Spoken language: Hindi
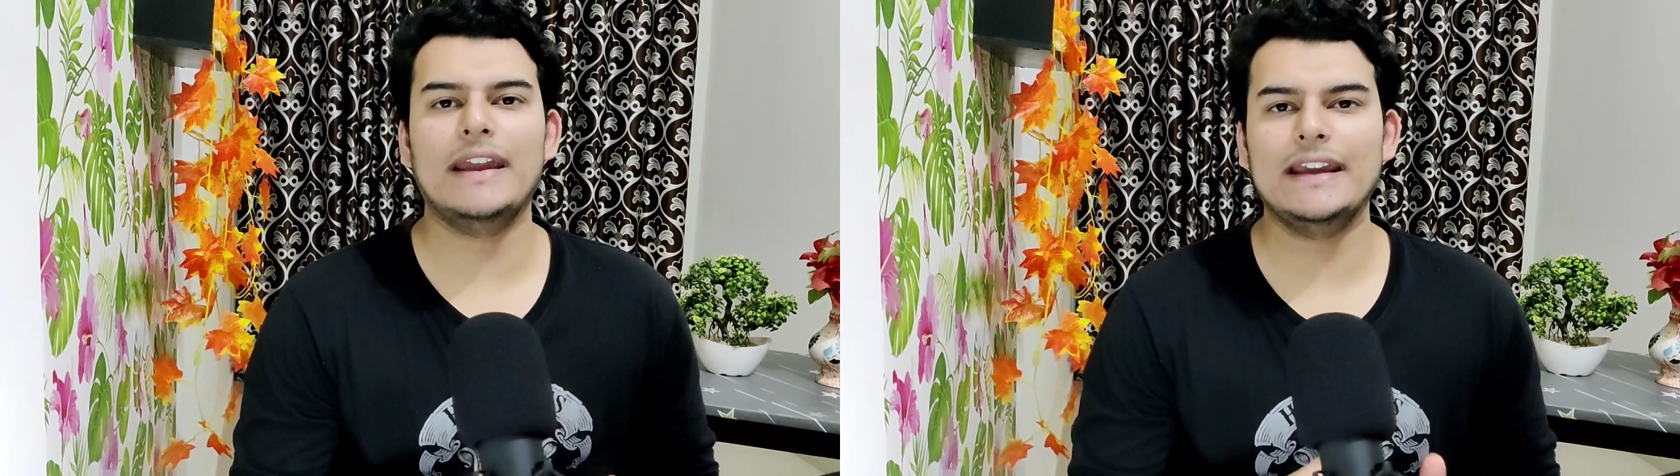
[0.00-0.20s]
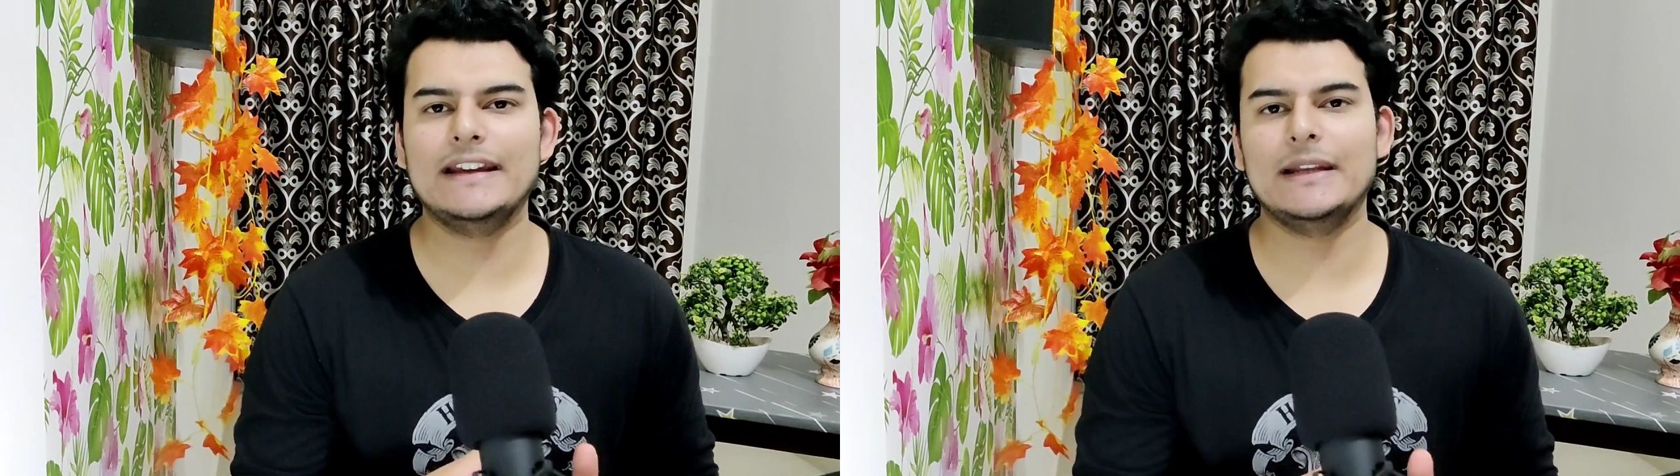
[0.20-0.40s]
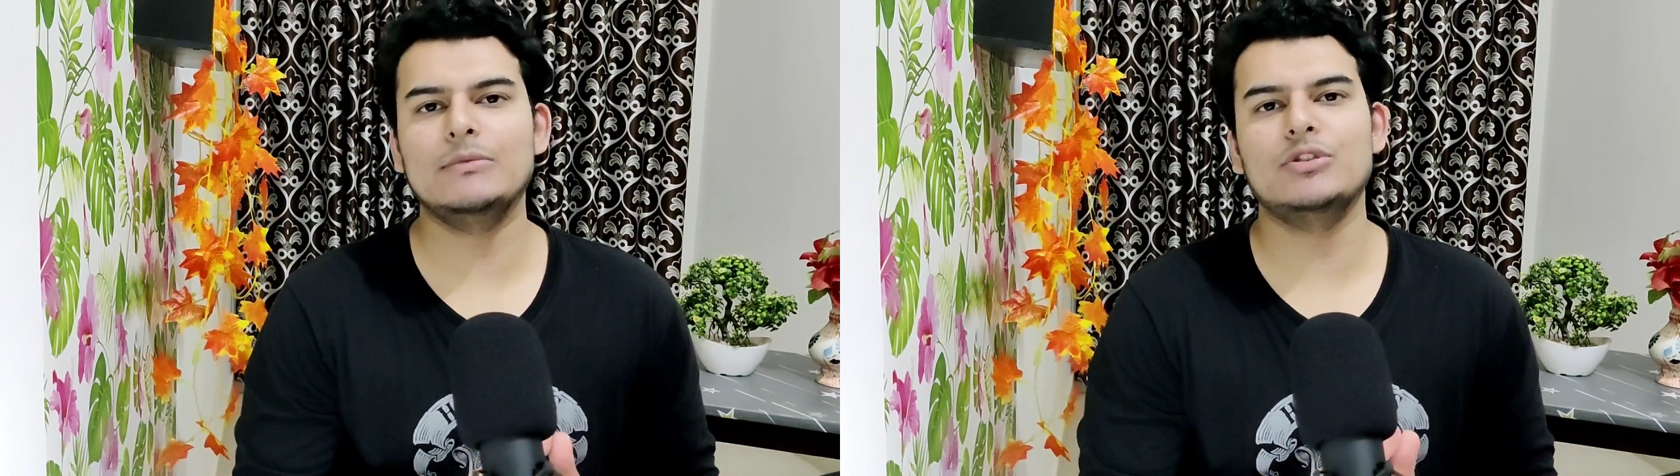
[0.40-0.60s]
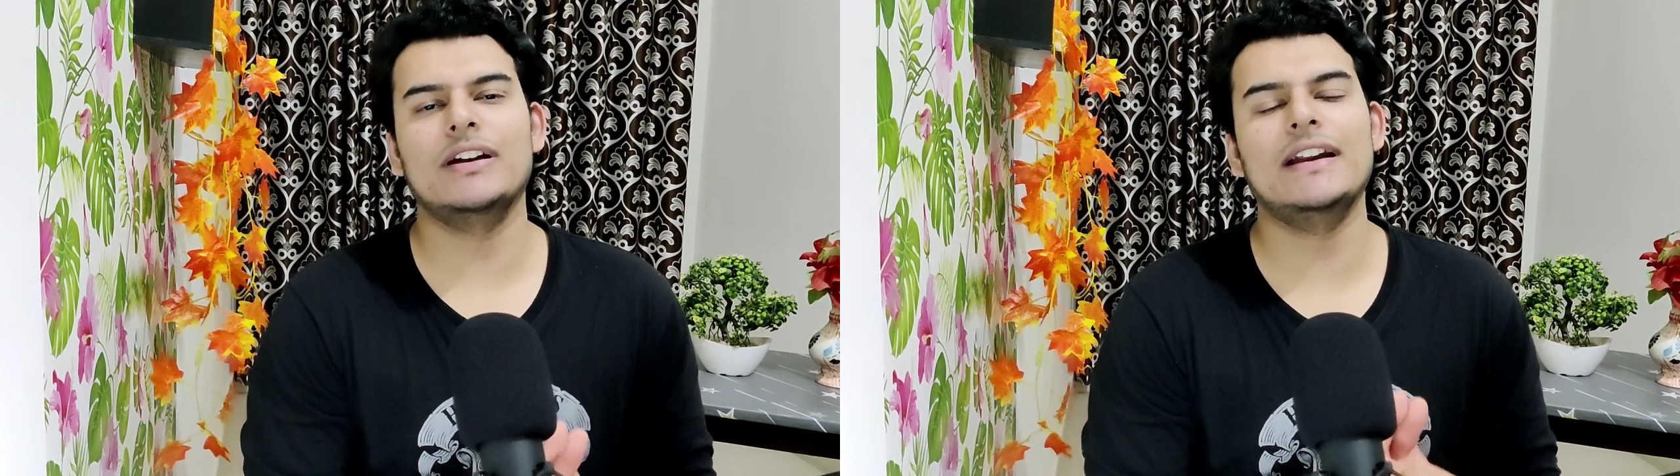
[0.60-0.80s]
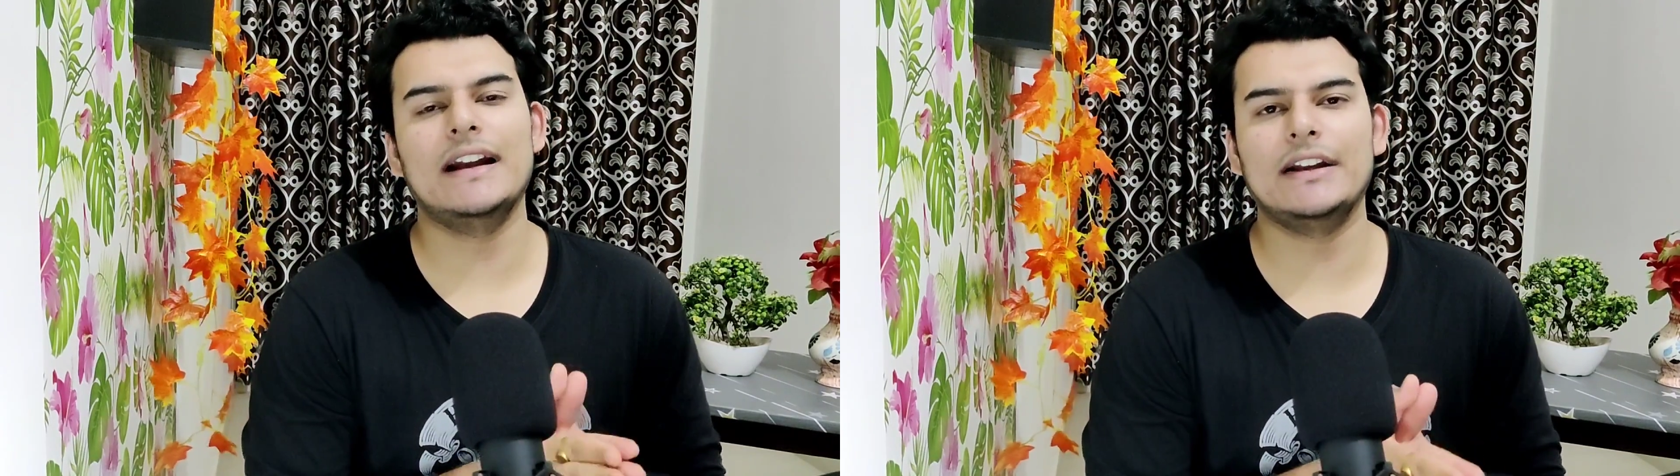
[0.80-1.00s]
एक क्रीम जो
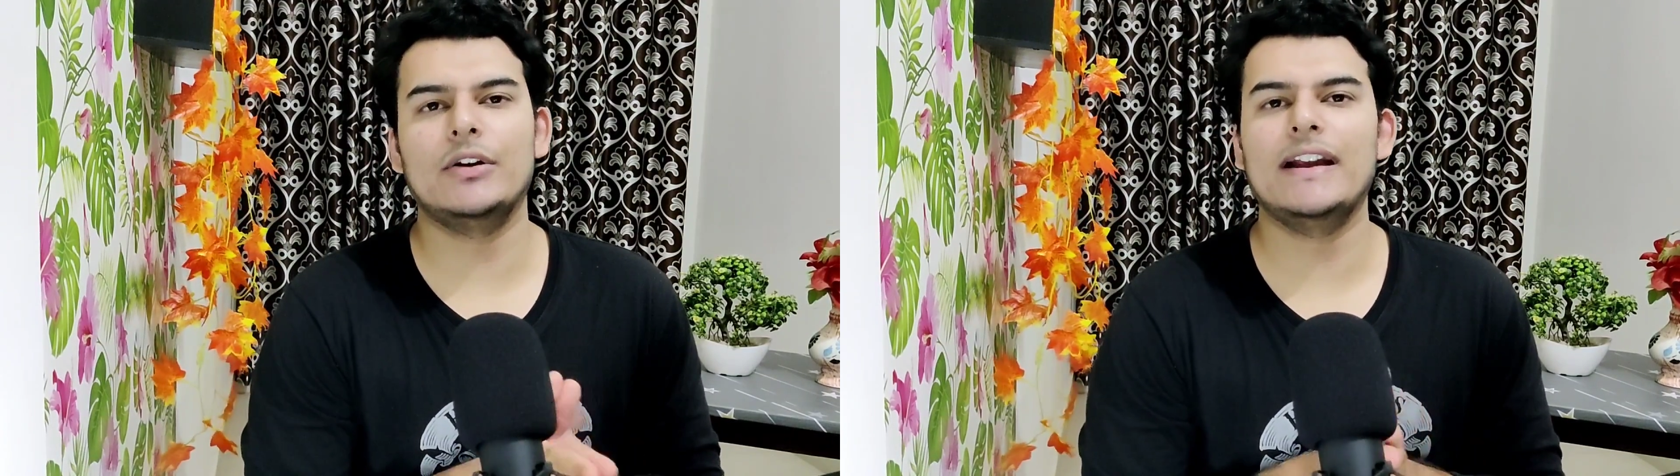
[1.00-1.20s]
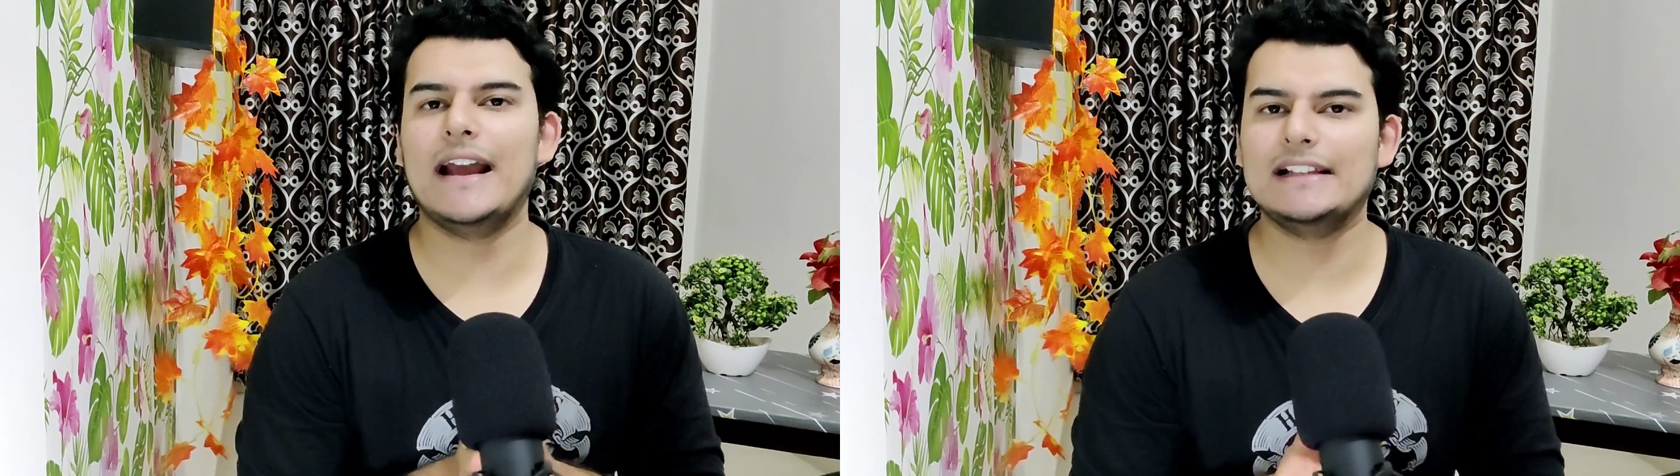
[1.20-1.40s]
है रेटिनोइक